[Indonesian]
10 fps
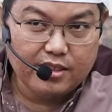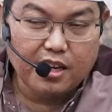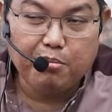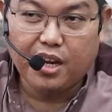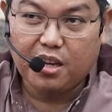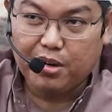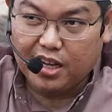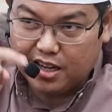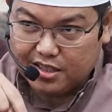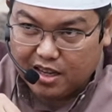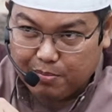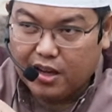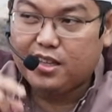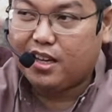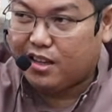Yang bikin melanggar
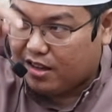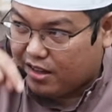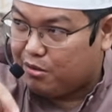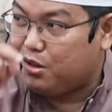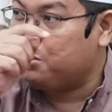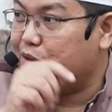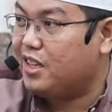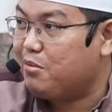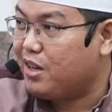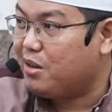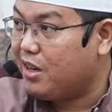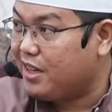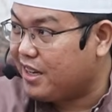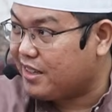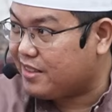siapa? Ya Allah juga yang bikin
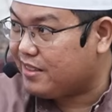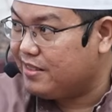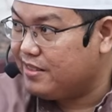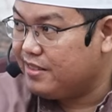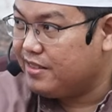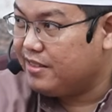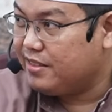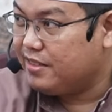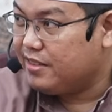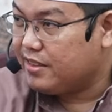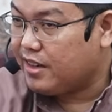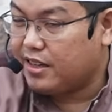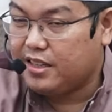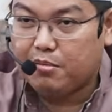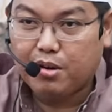melanggar.
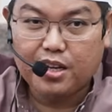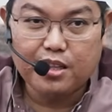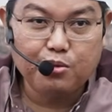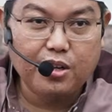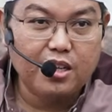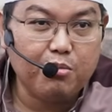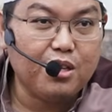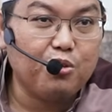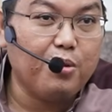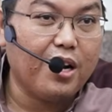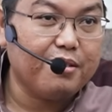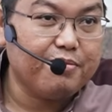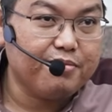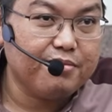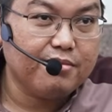Karena dia yang bikin aturan, dia bisa rubah.
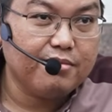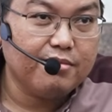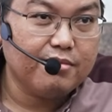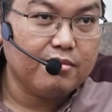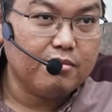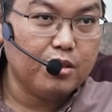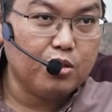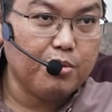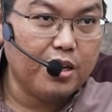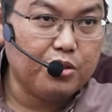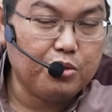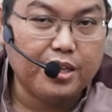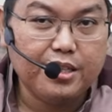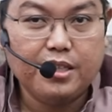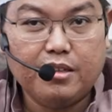Bisa rubah
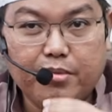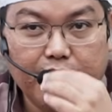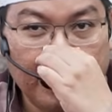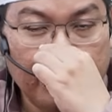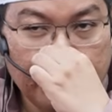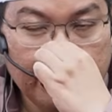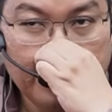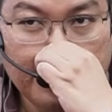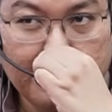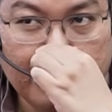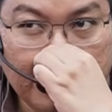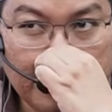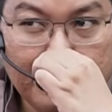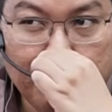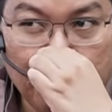aturan. Maka
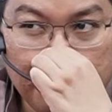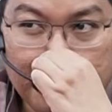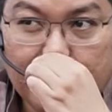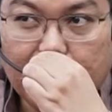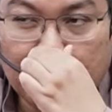mukjizat